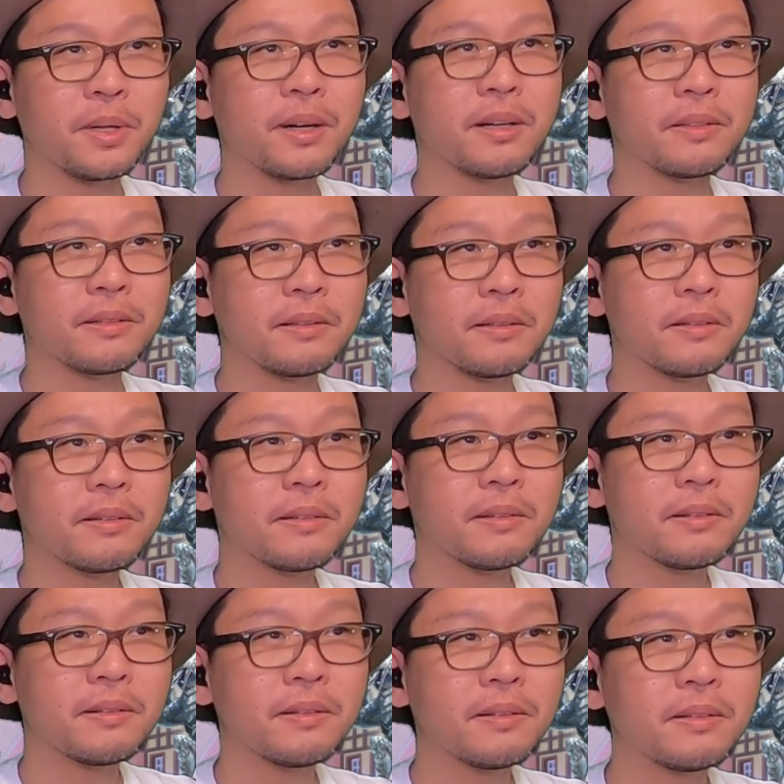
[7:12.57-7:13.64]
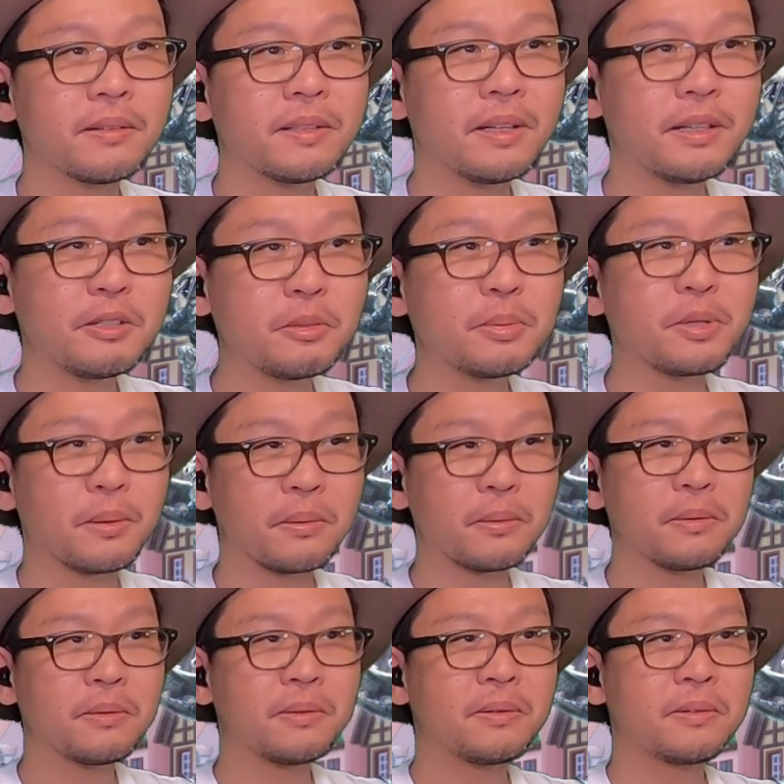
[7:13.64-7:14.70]
中に。大丈夫なの
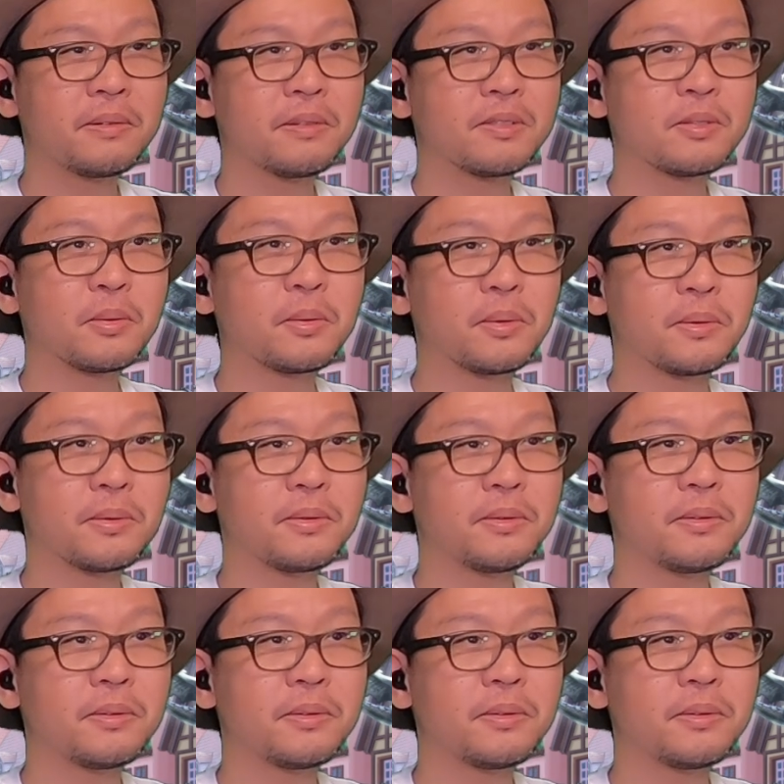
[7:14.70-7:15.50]
そこ。